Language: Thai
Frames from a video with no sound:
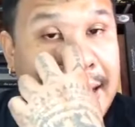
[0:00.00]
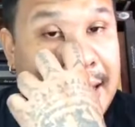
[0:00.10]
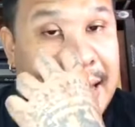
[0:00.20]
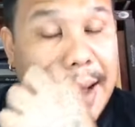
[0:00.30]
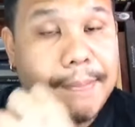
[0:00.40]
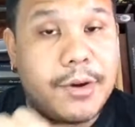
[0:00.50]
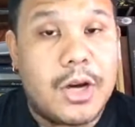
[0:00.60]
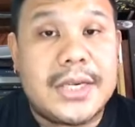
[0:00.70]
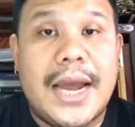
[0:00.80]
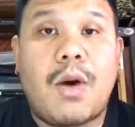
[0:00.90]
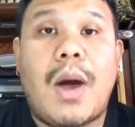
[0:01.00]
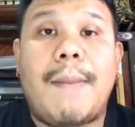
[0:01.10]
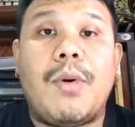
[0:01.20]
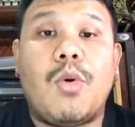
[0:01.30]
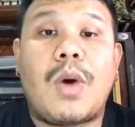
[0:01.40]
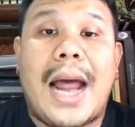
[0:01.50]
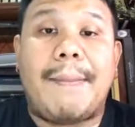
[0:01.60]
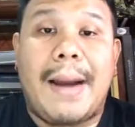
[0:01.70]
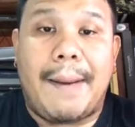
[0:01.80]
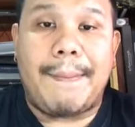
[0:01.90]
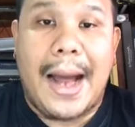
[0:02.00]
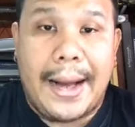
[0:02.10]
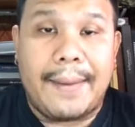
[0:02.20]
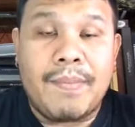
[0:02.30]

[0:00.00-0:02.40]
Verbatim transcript: นะครับ ก็แชร์ความรู้การแบ่งปัน